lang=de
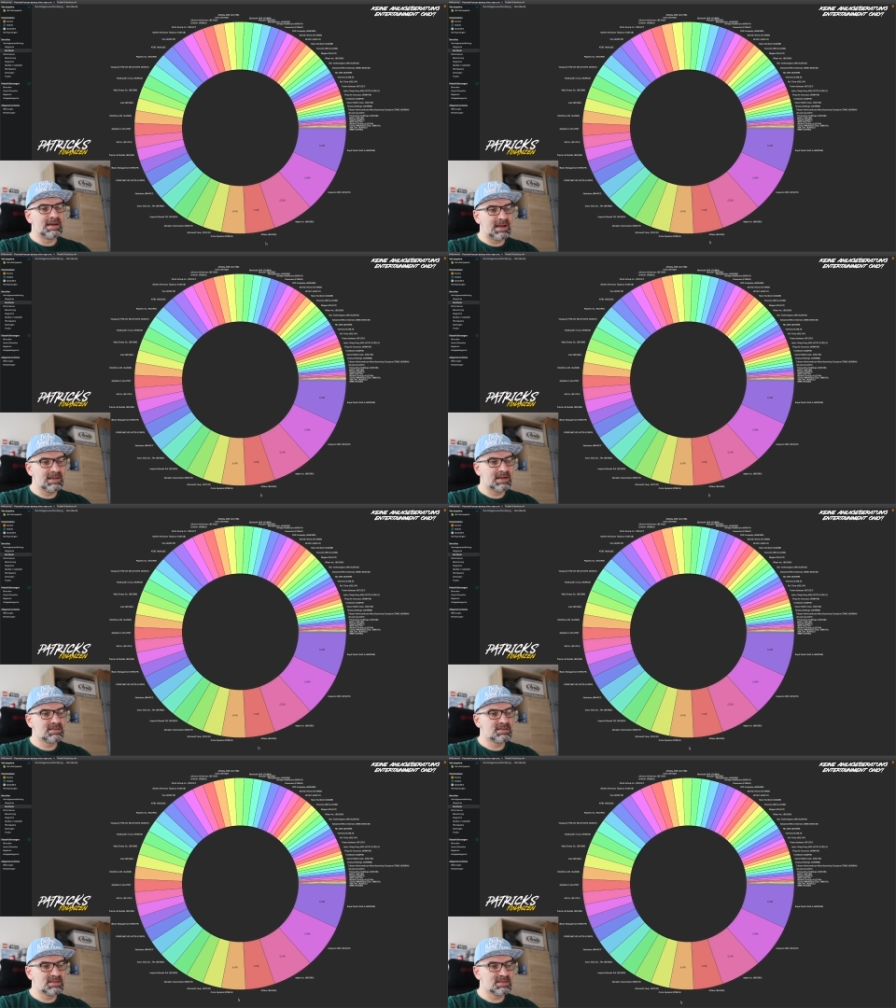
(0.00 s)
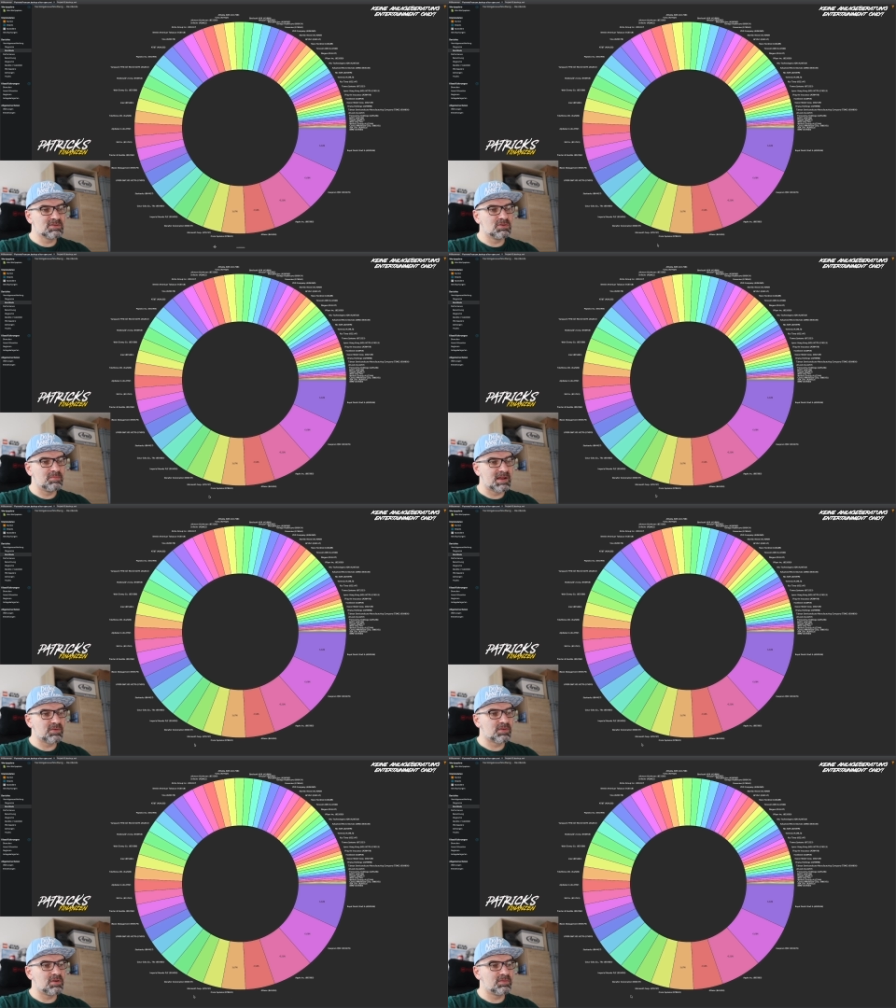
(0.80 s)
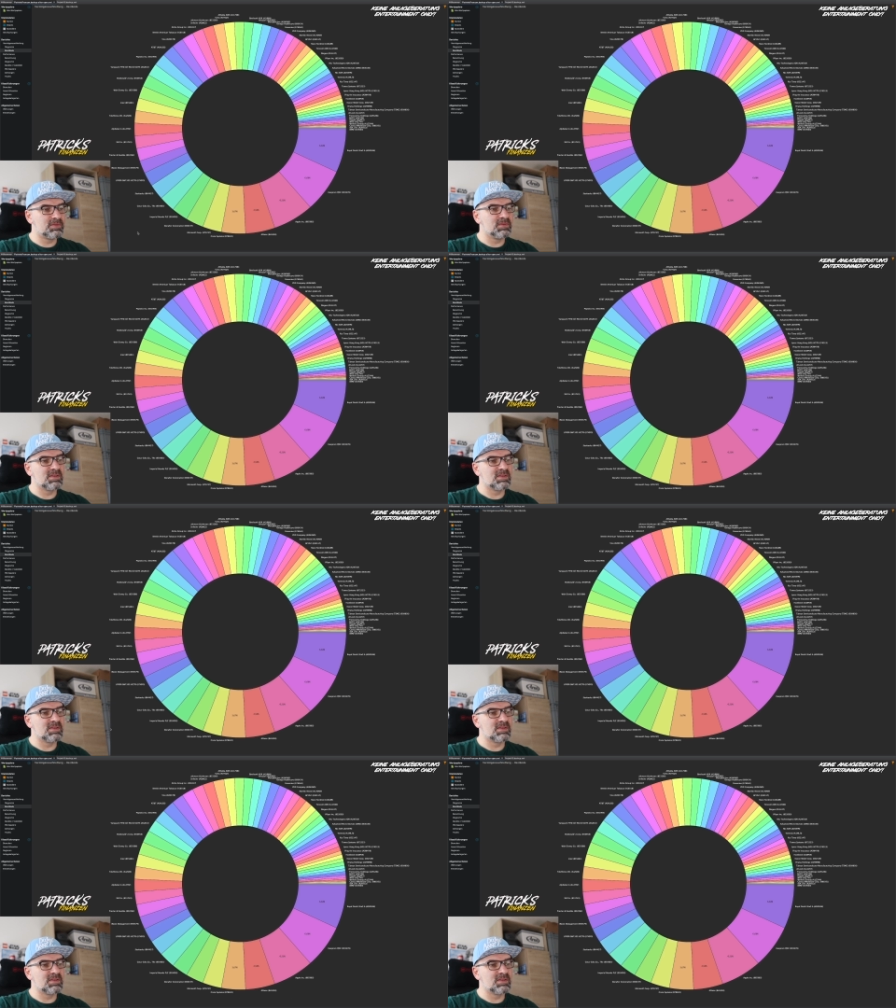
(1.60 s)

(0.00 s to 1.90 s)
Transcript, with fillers: Allianz, Cisco, Microsoft.